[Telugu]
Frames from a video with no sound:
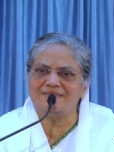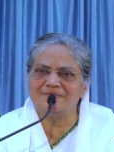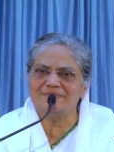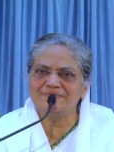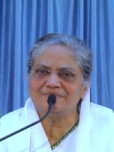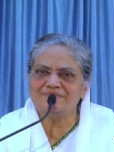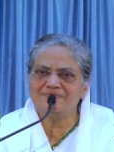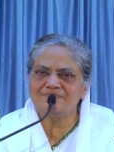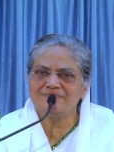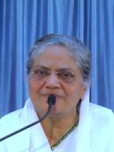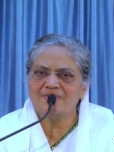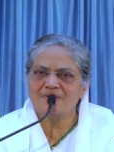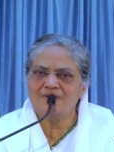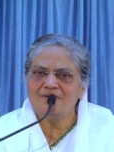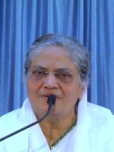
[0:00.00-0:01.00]
ఆమె
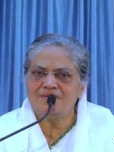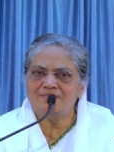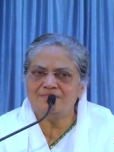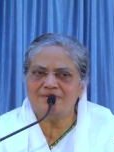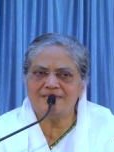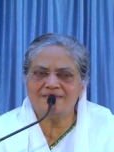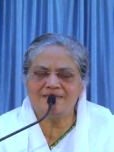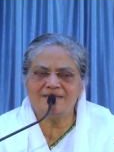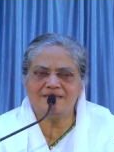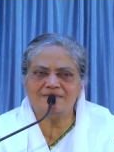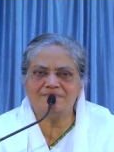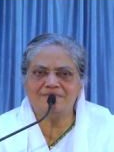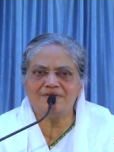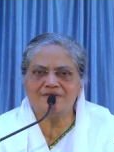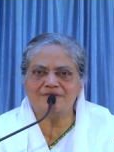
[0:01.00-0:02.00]
భర్త
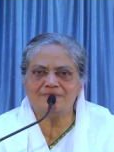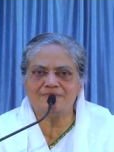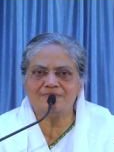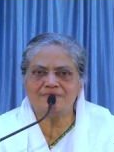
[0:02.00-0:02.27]
అబ్రహం